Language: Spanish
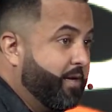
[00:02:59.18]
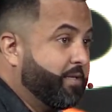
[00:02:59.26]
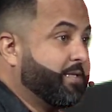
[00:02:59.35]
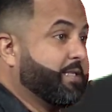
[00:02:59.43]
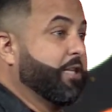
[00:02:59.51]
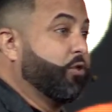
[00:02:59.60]

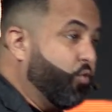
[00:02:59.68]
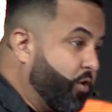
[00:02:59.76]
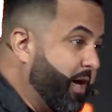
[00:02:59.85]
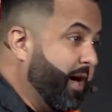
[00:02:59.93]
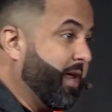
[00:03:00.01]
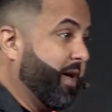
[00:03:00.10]
si tú
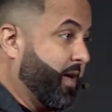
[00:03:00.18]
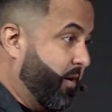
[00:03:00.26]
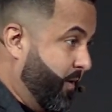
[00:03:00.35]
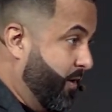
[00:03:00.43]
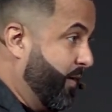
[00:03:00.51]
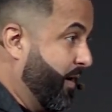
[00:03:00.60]
quieres que
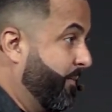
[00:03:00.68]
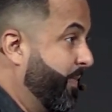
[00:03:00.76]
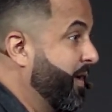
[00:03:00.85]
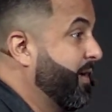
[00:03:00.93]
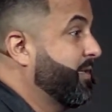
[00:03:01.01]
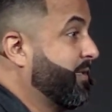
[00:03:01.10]
vivan.
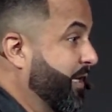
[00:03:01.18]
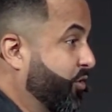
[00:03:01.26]
Si